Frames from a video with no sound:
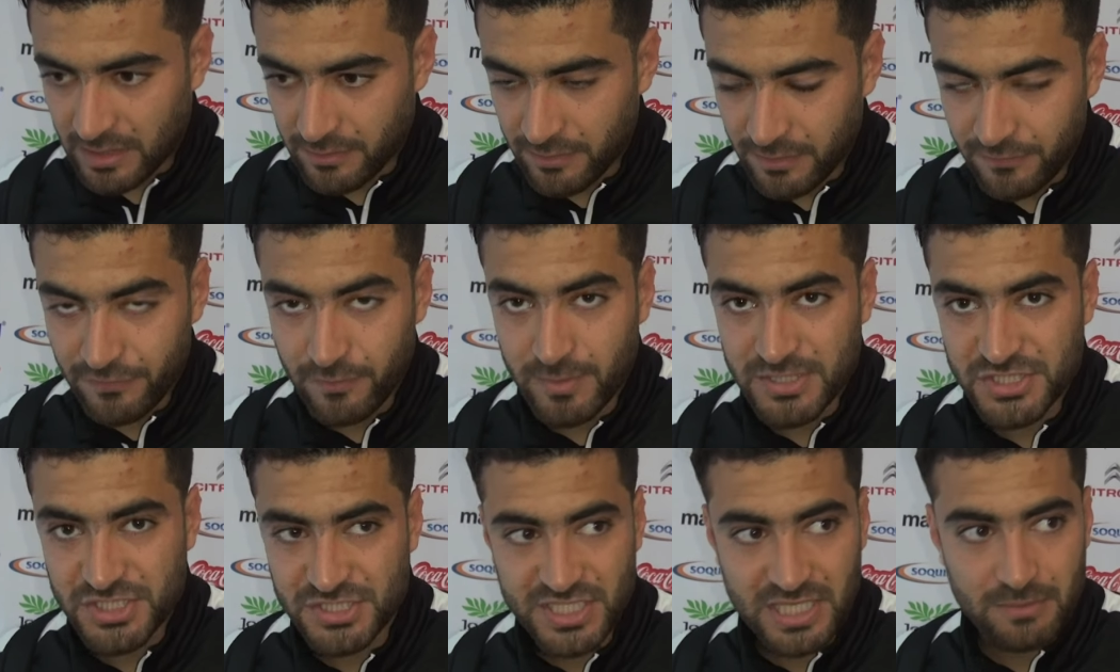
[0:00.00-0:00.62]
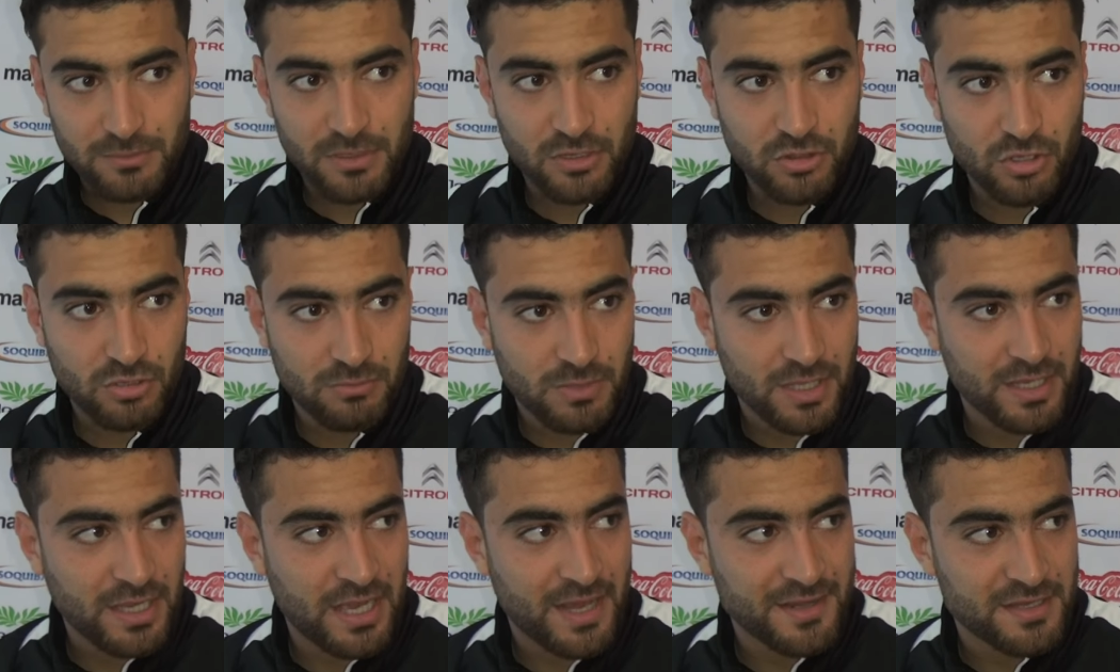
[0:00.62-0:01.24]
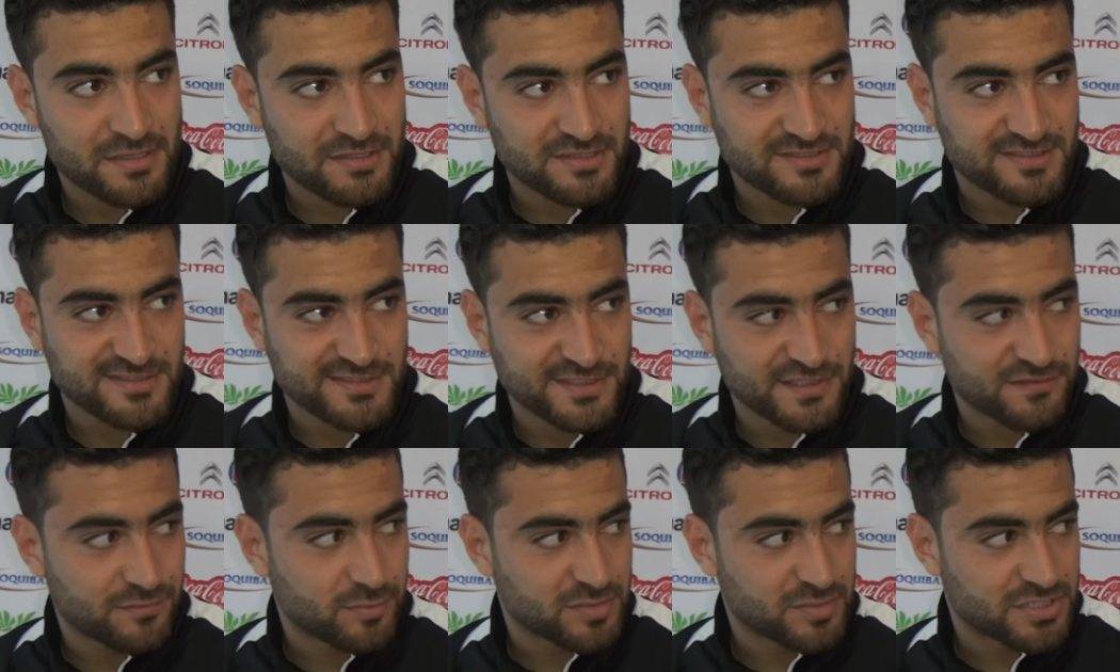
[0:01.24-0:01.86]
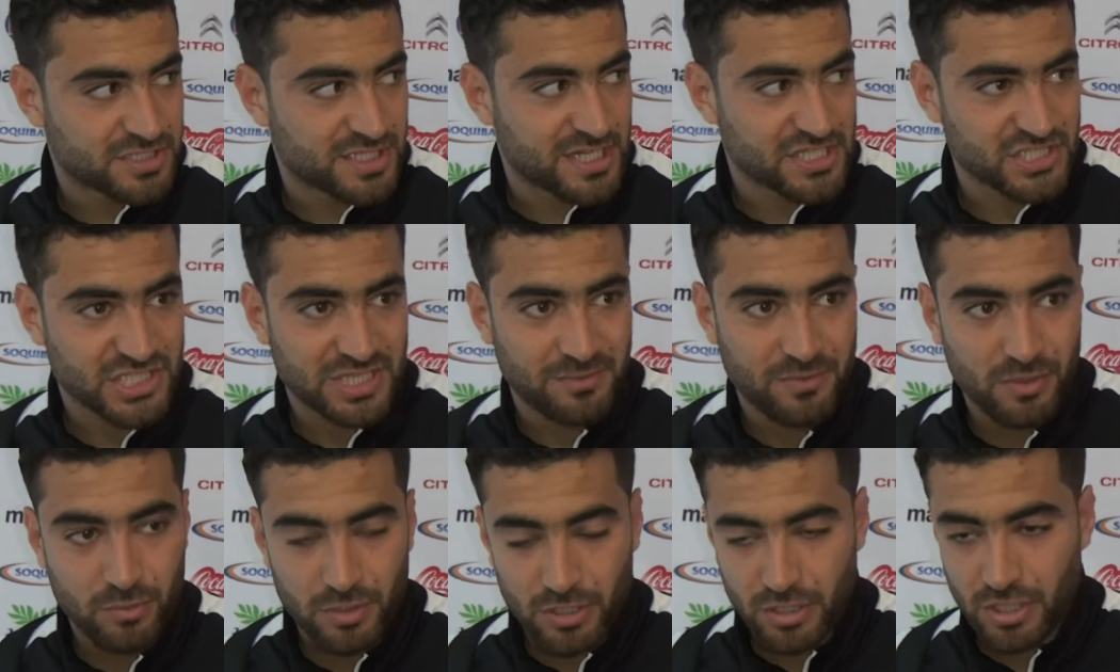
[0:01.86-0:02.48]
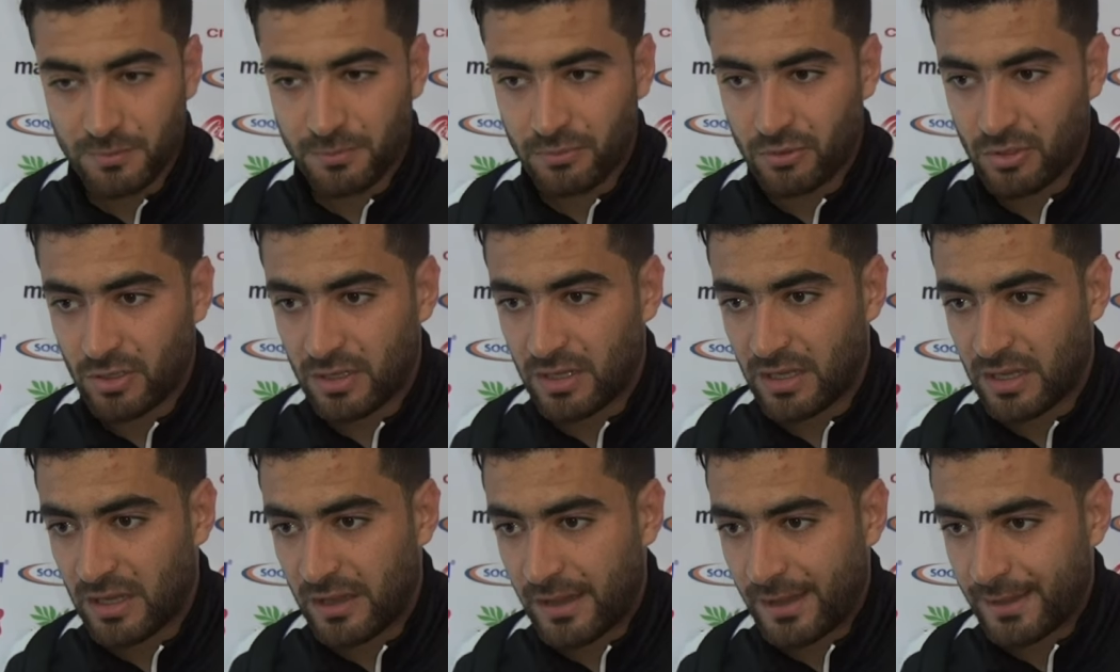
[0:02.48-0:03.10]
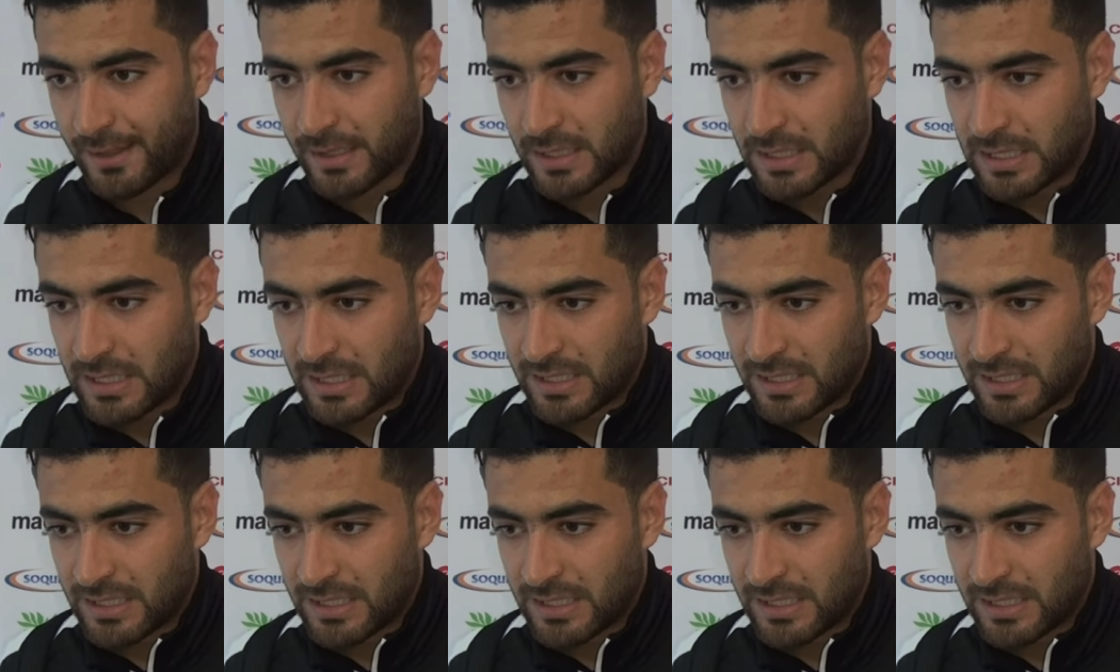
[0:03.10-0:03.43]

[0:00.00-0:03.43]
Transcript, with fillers: في ماتشات كيما هذوما يعني ديسيزيف باش ترشح بهم لليبول أه،